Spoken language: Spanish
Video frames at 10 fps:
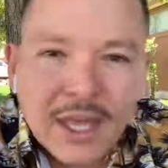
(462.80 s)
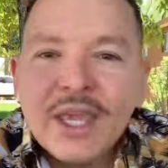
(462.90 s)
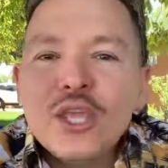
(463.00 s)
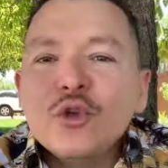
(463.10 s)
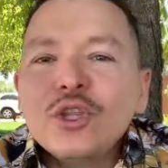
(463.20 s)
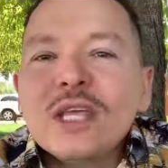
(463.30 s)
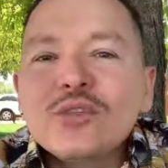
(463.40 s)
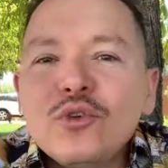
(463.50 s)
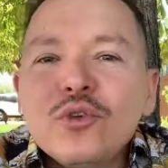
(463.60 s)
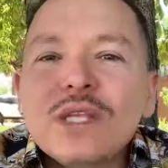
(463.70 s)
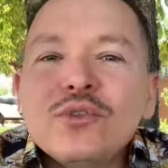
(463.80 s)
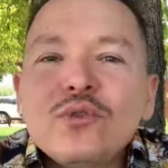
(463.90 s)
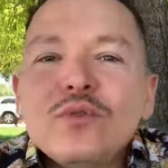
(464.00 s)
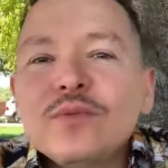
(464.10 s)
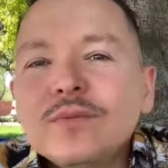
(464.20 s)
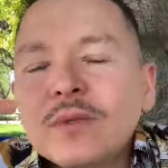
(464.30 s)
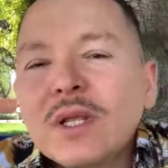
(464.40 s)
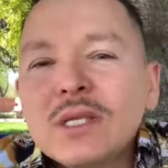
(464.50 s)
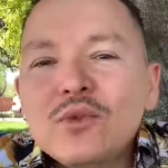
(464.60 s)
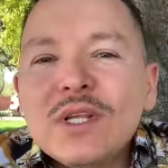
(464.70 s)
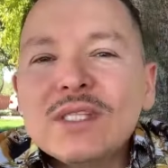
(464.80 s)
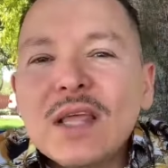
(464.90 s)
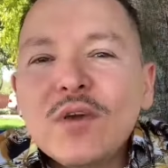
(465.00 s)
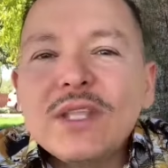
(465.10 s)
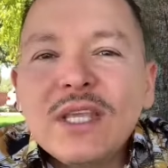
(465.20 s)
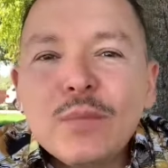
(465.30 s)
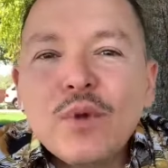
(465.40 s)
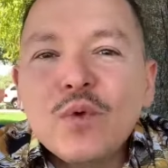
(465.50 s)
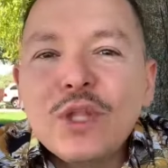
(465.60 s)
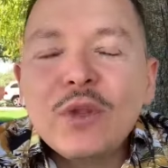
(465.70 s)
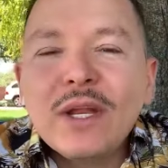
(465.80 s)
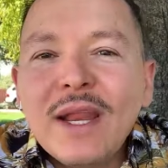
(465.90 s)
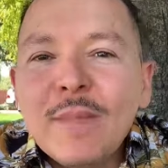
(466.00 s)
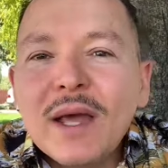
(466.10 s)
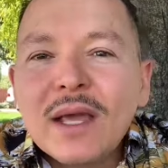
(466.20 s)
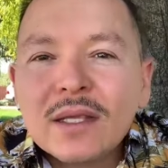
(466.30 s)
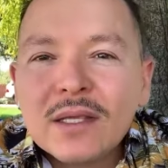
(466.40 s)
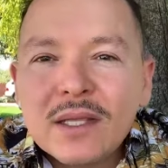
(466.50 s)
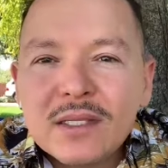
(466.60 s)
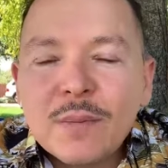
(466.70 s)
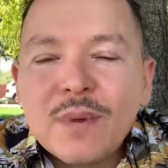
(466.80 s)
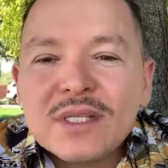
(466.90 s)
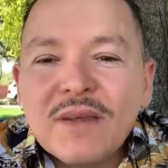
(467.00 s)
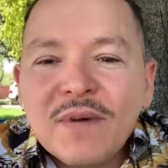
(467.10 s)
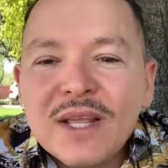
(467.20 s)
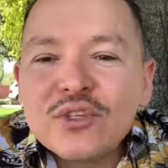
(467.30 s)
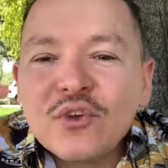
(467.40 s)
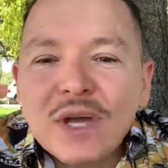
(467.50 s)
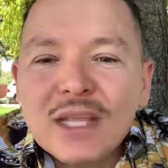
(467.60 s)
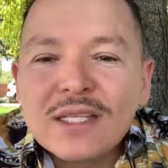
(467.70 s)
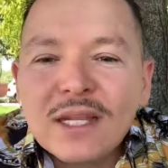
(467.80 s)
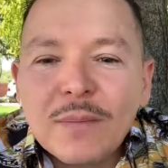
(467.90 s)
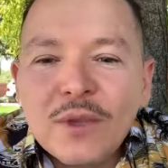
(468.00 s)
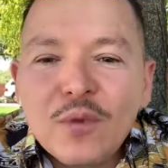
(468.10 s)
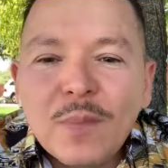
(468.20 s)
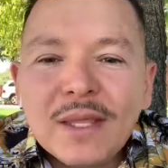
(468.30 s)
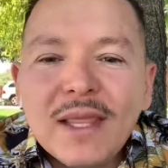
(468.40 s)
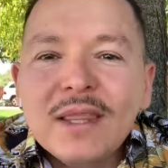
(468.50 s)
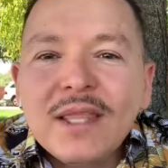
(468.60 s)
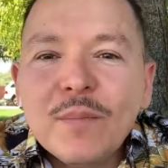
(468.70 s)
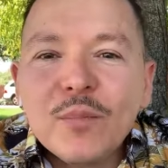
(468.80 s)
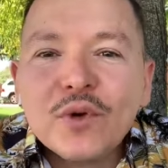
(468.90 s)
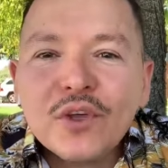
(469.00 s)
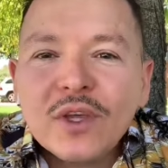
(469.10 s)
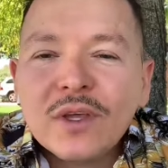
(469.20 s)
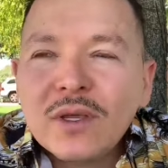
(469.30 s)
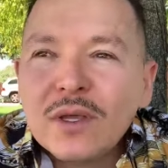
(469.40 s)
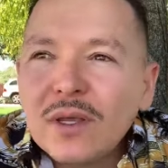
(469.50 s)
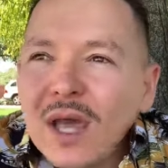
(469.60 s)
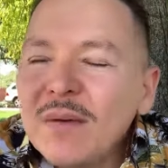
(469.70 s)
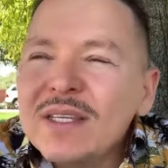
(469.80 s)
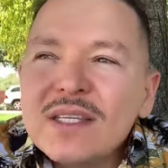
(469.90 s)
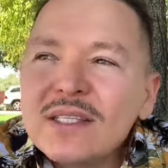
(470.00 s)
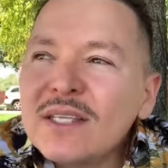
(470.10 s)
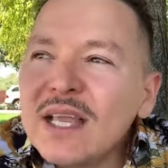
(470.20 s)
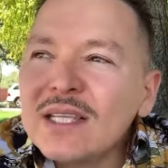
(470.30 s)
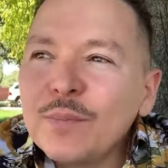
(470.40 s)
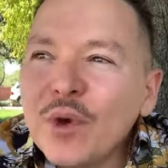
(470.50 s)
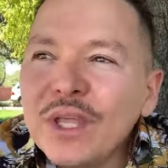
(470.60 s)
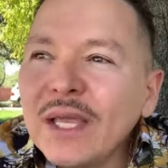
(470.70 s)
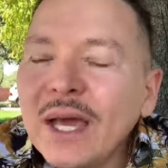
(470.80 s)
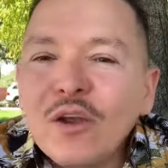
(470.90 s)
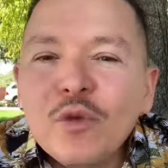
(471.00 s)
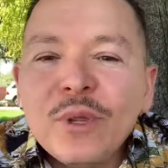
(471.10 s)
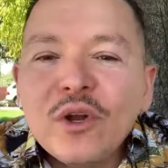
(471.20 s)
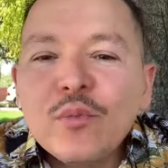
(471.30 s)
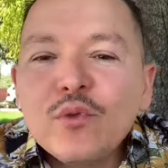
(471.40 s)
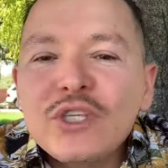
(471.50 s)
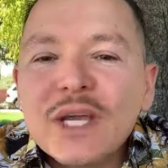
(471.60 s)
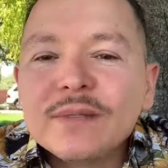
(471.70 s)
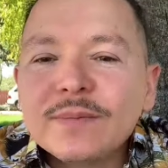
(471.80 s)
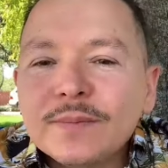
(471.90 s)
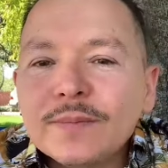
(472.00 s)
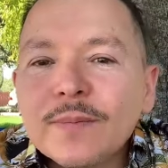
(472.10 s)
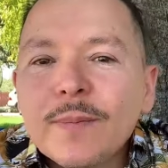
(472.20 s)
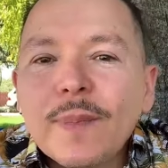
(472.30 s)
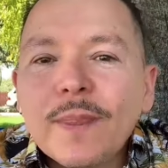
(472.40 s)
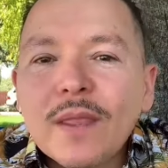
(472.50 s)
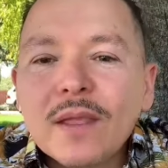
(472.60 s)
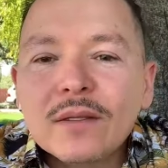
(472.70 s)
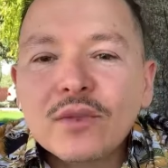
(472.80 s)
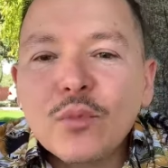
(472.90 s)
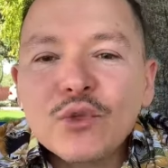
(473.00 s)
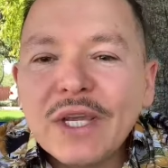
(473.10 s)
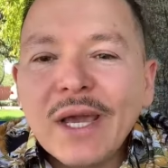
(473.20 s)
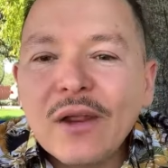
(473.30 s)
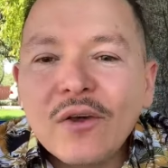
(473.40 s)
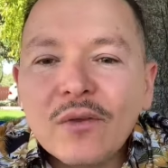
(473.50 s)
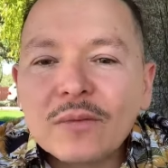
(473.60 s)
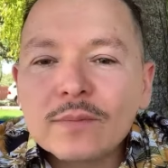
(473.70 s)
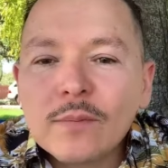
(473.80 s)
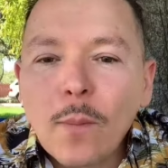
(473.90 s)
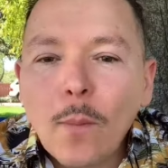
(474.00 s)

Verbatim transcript: Aquí en Utah es un, es un, estado que tiene muy bonito el clima. Siempre está fresco, casi la mayor parte del tiempo. A veces sí, hace poquita calor, pero no mucha. No mucha calor.